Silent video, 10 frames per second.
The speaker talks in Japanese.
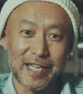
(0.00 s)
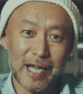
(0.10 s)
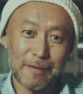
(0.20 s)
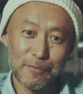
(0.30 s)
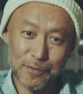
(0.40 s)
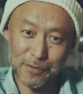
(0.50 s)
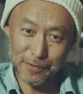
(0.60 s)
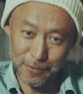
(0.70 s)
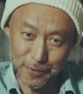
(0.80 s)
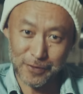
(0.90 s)
暖房
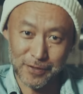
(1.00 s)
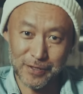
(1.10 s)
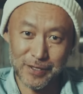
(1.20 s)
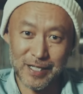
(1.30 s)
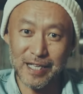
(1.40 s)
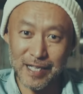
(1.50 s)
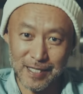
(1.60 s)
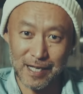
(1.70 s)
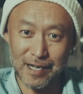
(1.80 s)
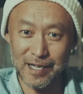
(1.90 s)
能力、使いや
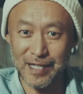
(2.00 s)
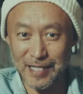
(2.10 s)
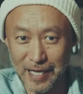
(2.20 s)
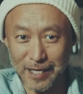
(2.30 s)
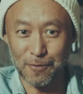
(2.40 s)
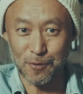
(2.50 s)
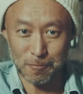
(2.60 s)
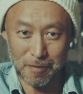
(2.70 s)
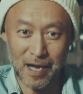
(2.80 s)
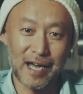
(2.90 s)
すさ、デザイン、
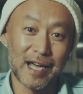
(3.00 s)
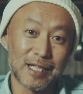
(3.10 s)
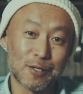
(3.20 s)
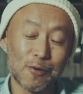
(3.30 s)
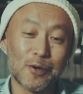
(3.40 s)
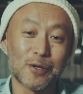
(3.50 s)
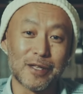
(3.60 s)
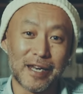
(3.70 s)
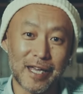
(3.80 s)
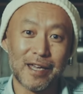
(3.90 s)
コスパ、総合
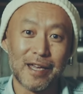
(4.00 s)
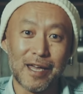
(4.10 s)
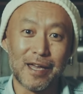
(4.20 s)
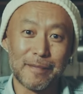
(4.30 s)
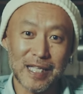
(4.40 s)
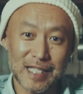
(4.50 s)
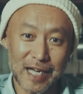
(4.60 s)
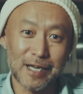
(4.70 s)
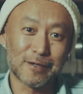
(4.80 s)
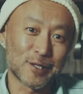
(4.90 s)
力ではね、間
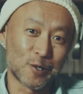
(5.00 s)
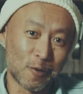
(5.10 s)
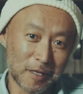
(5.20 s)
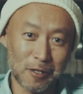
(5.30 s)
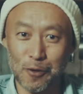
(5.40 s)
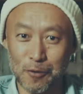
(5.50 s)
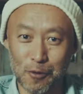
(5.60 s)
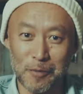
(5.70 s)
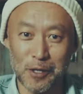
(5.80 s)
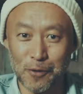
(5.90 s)
違いなくスノーピー、
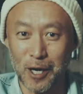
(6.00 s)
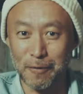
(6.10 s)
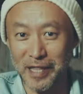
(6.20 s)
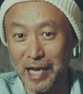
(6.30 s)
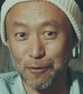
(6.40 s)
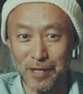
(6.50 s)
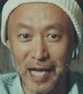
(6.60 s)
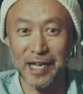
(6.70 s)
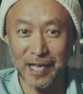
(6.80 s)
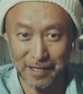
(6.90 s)
豊臣の方が上であると
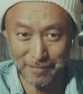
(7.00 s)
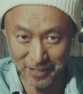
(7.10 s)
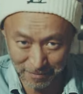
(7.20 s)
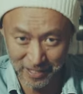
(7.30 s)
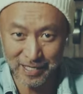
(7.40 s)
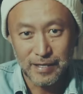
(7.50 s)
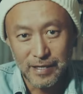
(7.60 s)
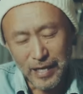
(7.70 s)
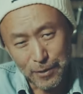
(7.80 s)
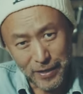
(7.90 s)
断言しま
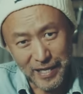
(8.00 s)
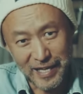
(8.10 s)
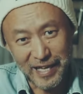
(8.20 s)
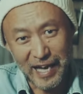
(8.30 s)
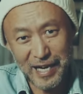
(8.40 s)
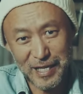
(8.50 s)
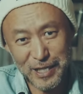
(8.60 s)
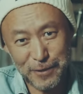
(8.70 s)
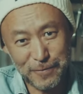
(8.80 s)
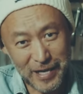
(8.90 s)
すけどね、
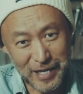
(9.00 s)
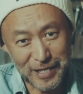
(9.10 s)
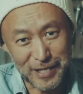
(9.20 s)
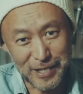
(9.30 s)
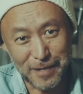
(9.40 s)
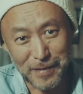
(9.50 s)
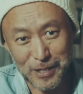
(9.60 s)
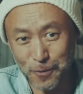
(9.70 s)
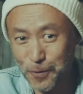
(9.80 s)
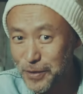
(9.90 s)
アラジンはアラジンで、
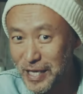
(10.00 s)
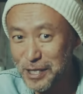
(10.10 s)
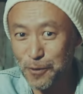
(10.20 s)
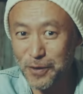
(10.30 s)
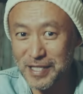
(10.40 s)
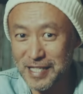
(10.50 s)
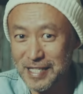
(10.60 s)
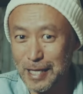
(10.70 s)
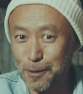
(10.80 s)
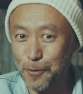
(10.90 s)
そこをね超越
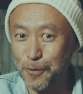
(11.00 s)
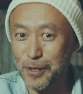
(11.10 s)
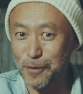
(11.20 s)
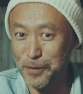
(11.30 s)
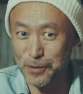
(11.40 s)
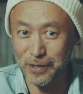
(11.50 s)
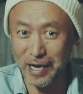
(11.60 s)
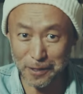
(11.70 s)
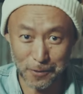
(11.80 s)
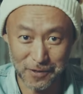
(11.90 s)
したところでの魅力
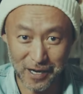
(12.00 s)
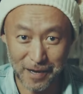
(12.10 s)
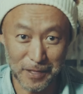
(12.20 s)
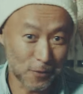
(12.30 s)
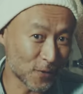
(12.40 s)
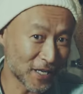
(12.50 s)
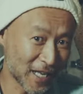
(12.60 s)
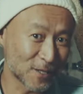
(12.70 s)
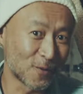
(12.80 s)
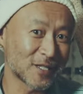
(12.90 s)
があるというか、そこに
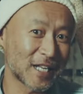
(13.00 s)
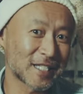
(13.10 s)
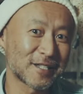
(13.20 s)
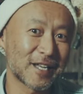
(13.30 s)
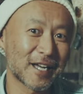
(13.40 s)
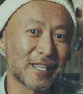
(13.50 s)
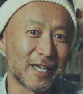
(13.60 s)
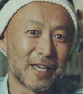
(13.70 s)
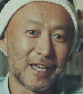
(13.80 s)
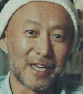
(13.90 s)
ね存在するだけ
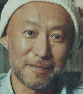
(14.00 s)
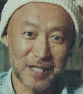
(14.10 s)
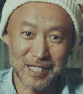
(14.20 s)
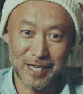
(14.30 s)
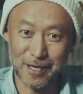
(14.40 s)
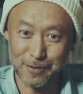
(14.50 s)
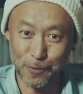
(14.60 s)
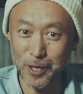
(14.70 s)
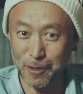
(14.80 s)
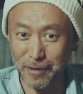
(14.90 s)
で満たされる
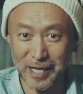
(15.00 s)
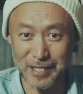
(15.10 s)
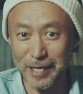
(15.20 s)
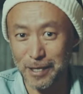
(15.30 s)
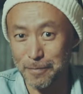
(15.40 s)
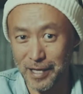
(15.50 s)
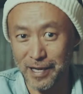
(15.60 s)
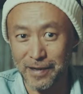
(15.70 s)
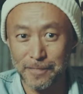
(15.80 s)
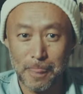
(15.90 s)
オーラを放つアイテムで、